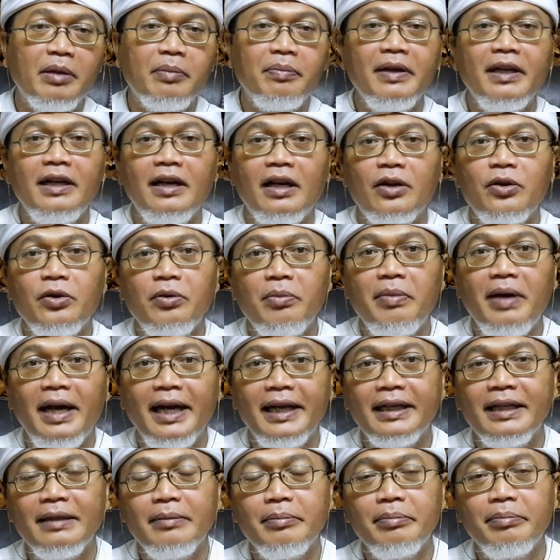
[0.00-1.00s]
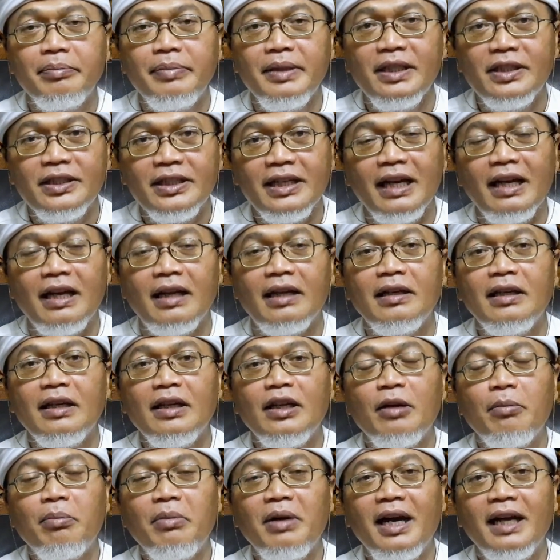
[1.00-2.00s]
berperilaku baik, bisa
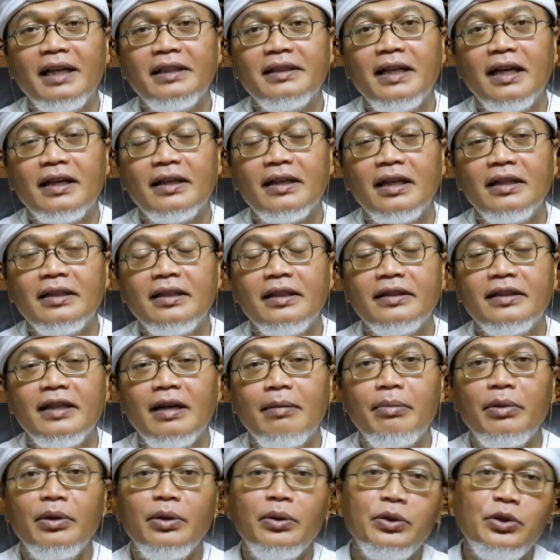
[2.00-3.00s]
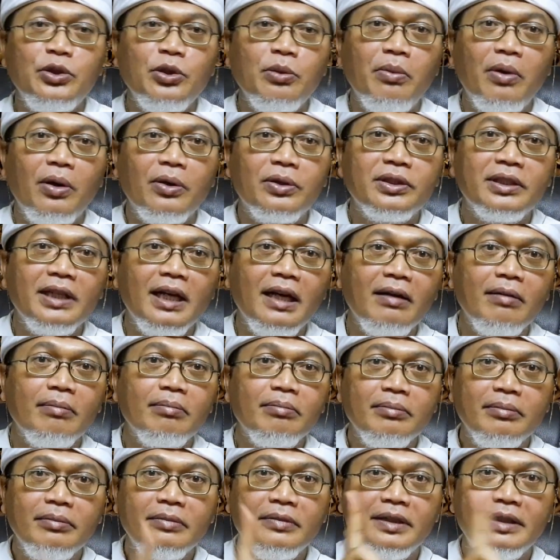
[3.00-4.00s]
mengantarkan kita menuju moksa?
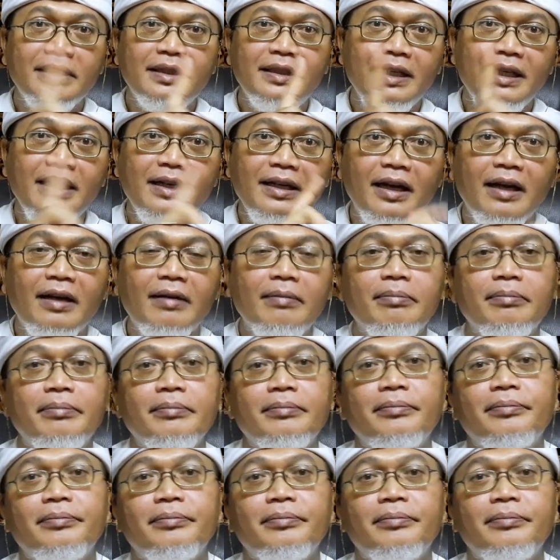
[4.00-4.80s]
Tidak.